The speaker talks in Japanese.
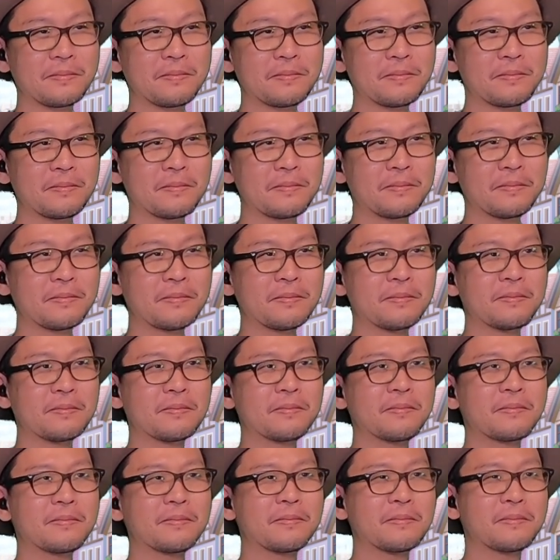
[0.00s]
うー
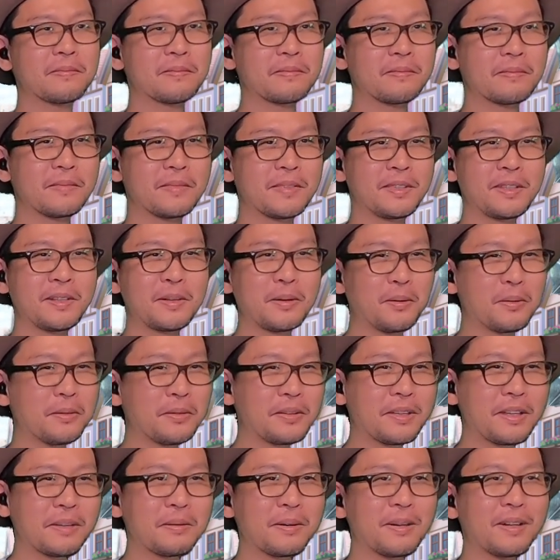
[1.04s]
ん。いろ
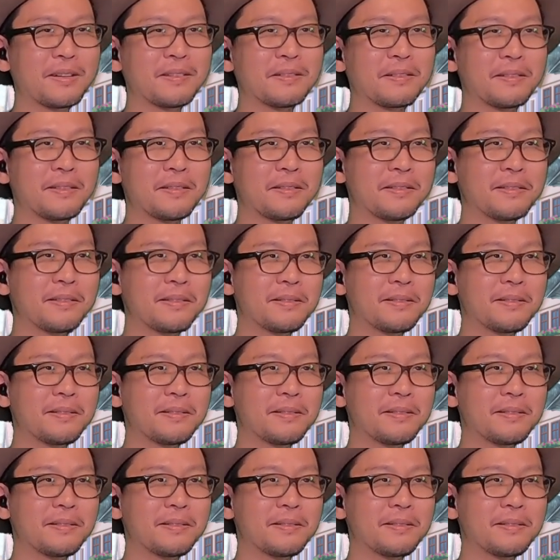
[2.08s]
んなのがあるね。